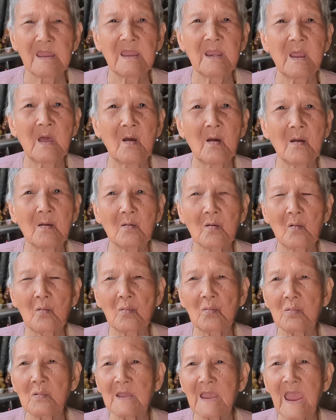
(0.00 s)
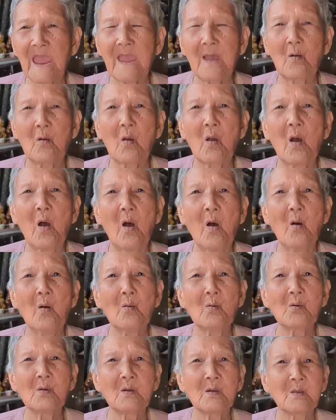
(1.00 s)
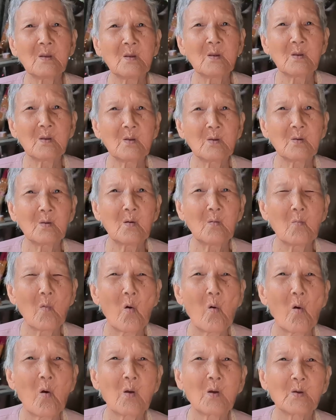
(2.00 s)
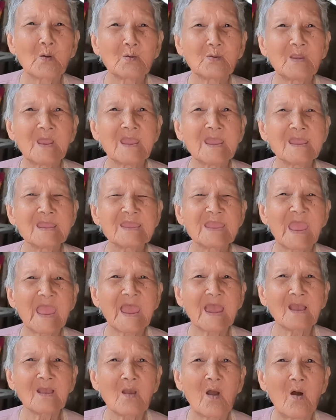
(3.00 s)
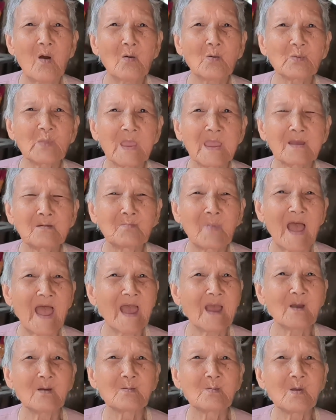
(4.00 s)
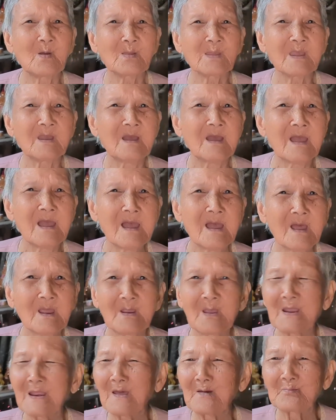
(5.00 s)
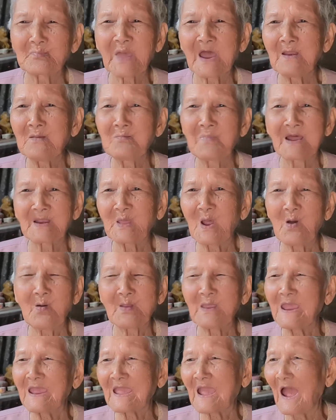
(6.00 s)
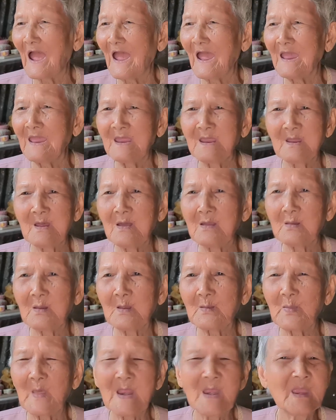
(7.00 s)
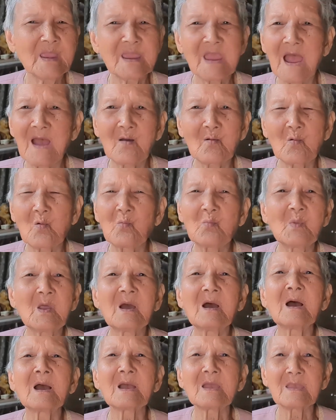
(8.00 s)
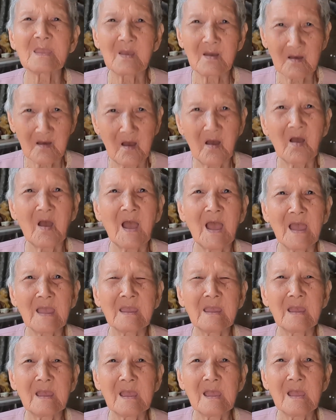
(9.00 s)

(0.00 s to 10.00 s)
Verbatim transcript: nó cũng nghèo khổ nó buồn người đi xe cộ tiền bạc rồi nó nó làm thinh mà thôi thế cả nó, nó tính sao cũng được thôi ơi